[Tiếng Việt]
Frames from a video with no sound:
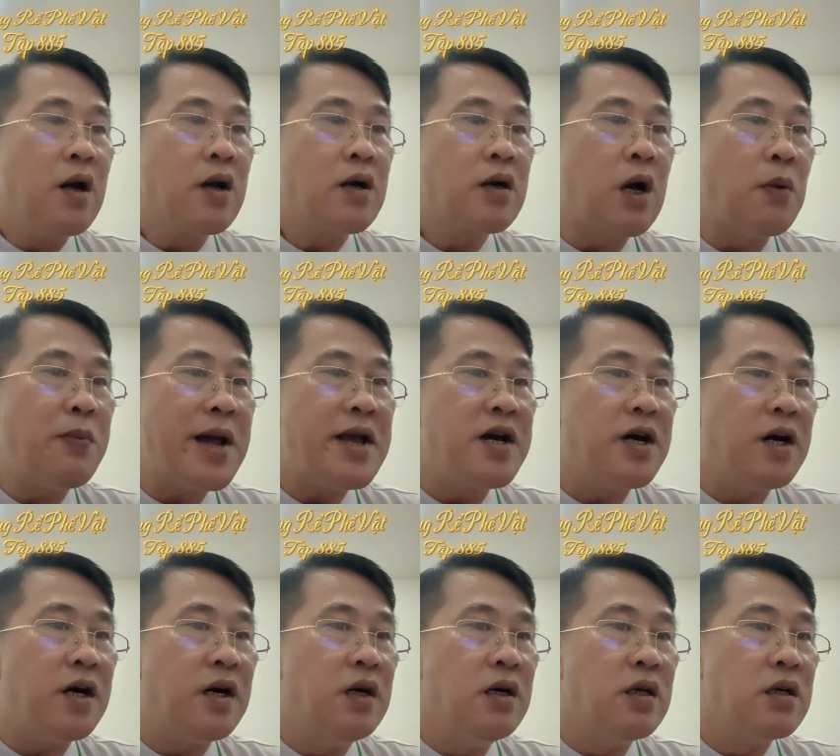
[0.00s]
Không ai
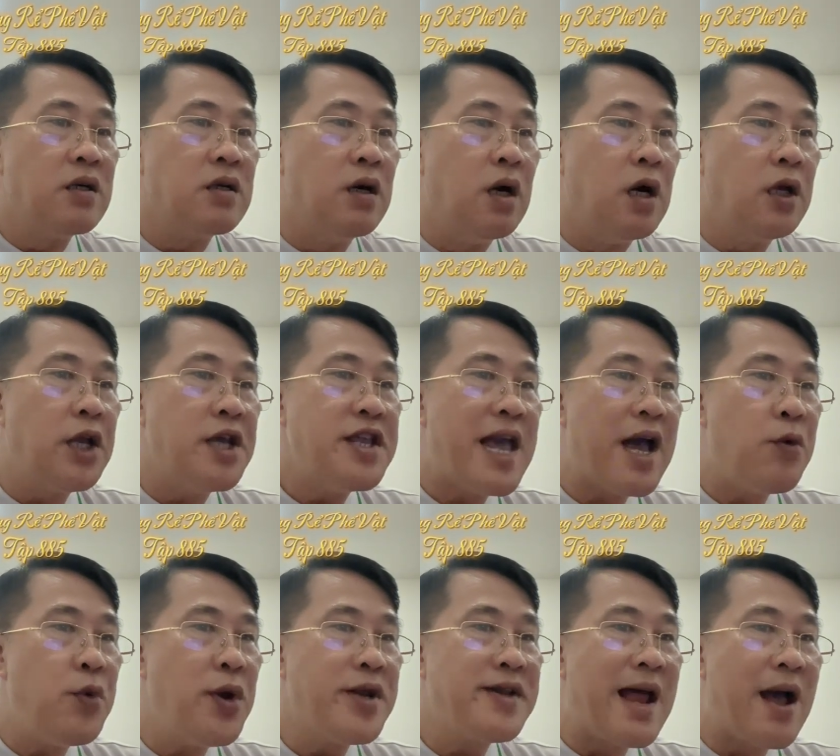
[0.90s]
ngờ người thế gia
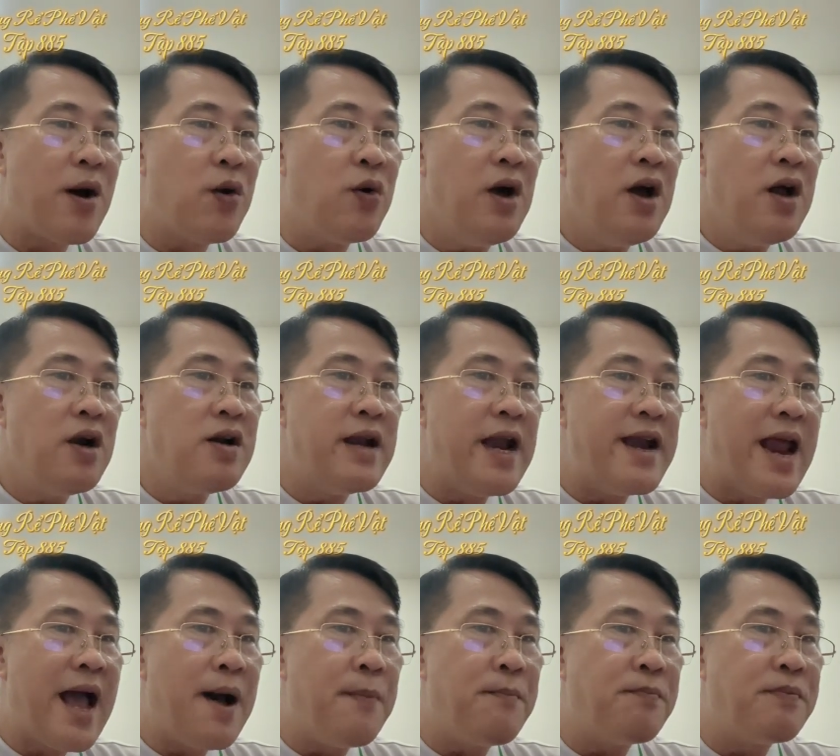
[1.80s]
huyết đau này
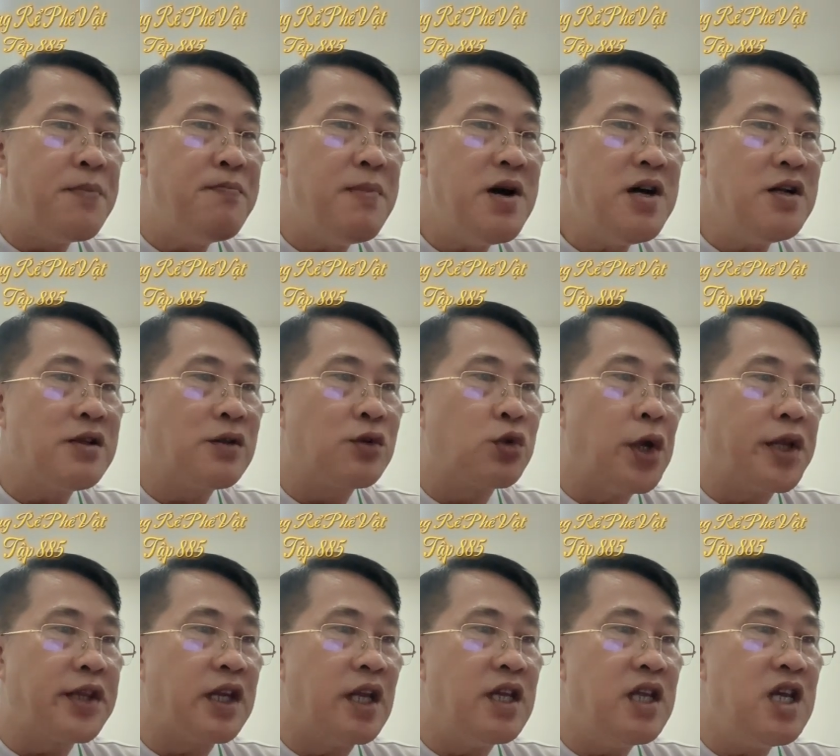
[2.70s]
làm đến mức
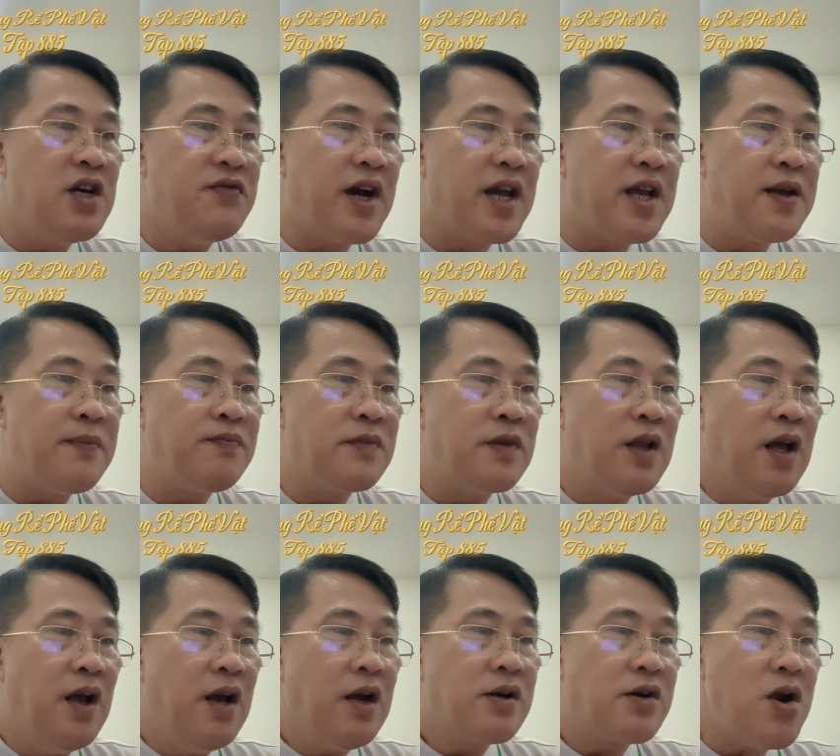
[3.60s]
tuyệt tình như vậy
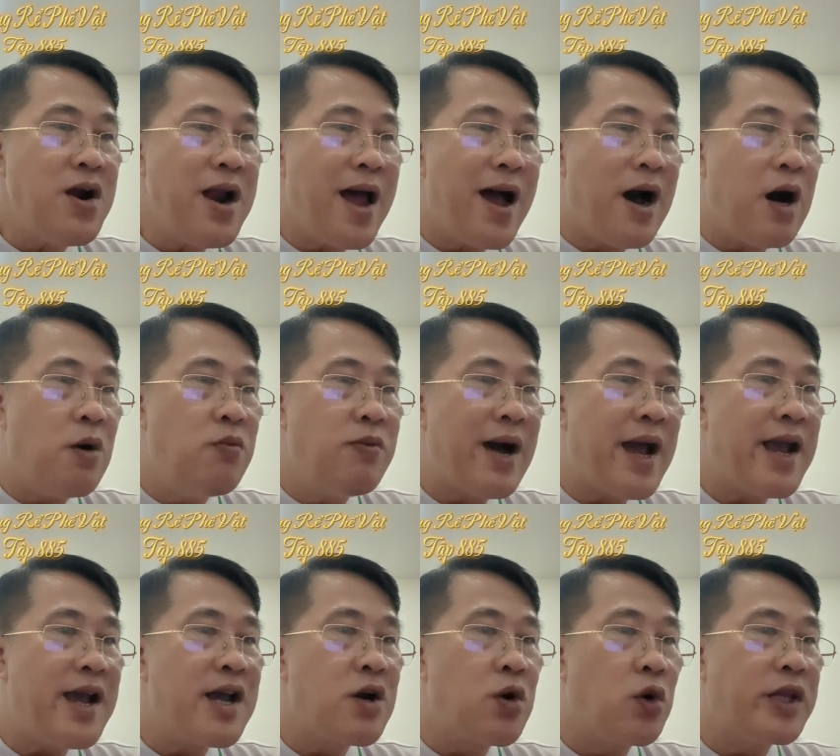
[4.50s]
đó là ông
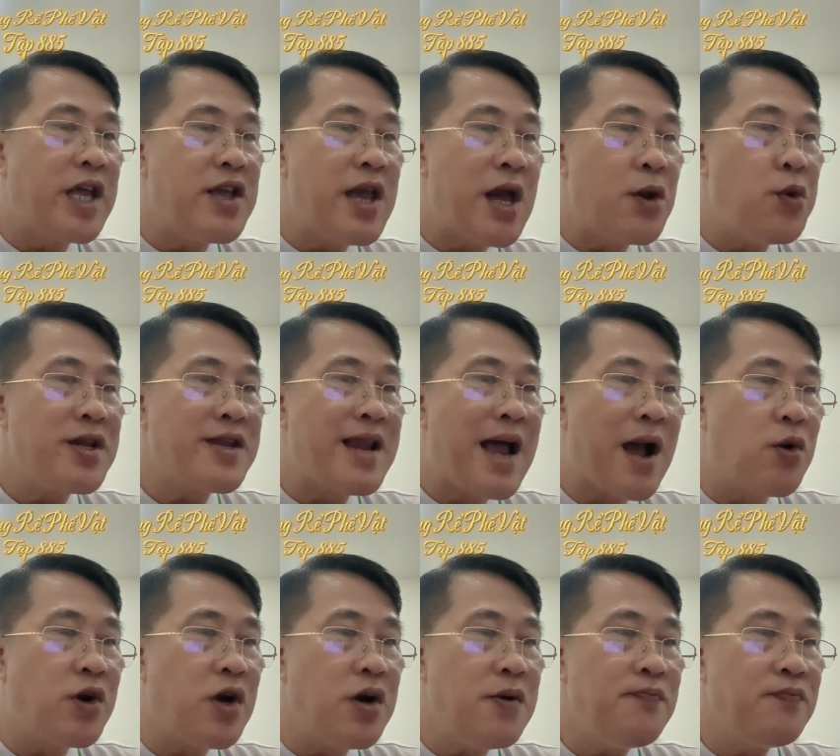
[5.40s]
hai có thể giải quyết nào
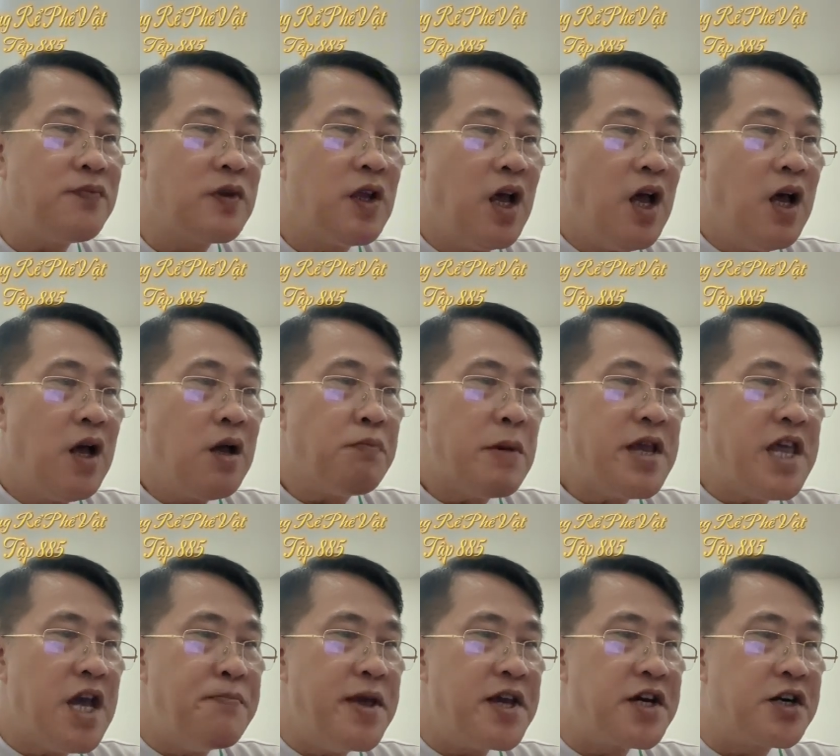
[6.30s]
đó bây
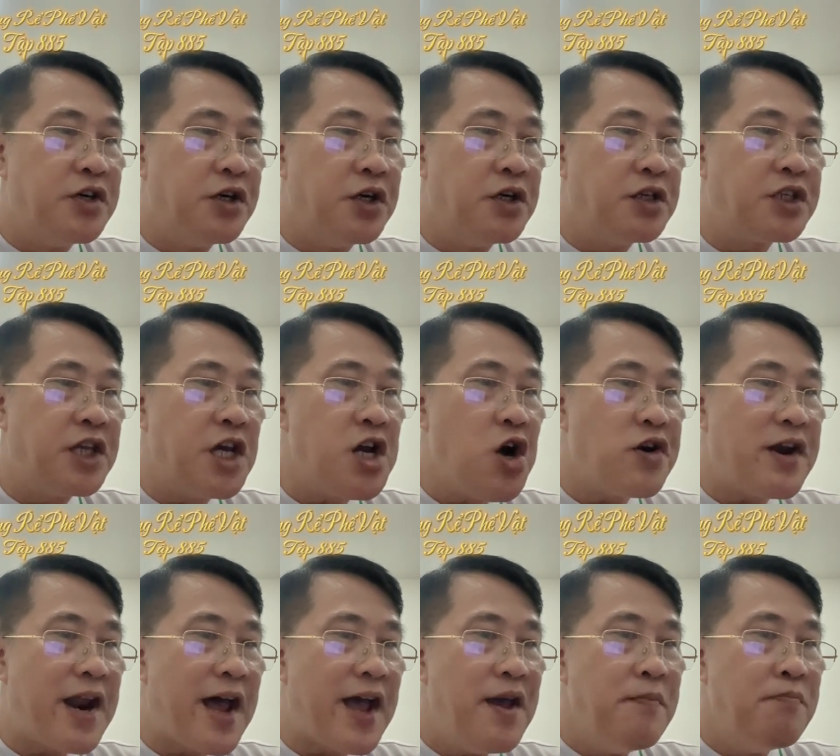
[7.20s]
giờ bị cường chỉ còn
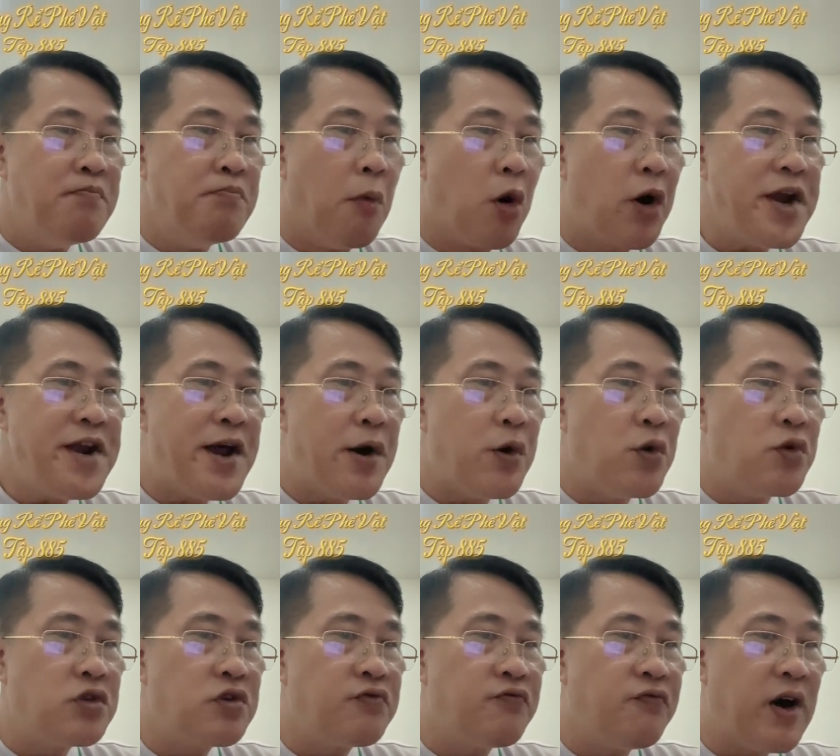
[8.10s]
lại một cái đầu
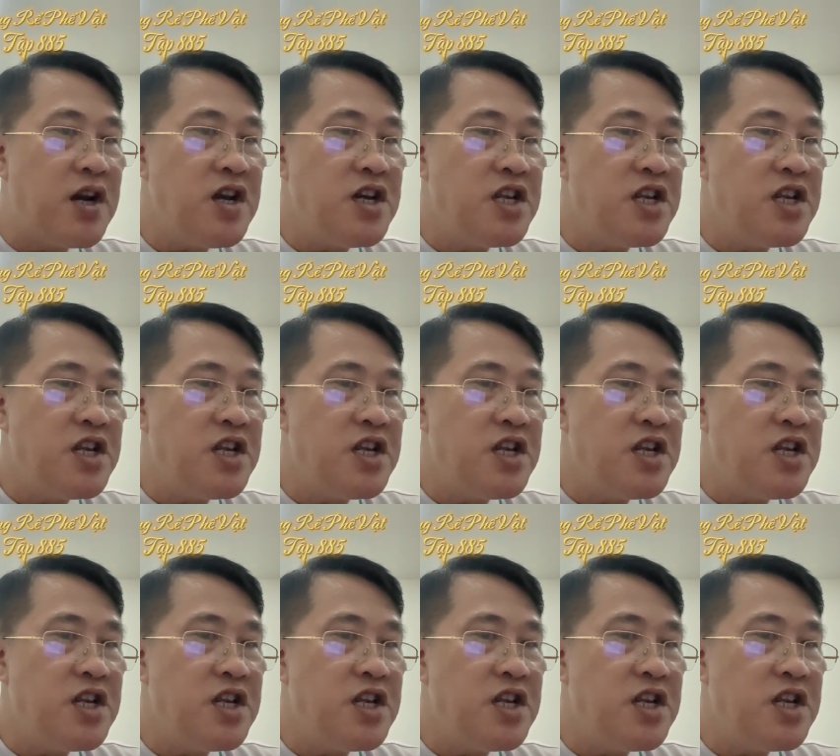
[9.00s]
và đứng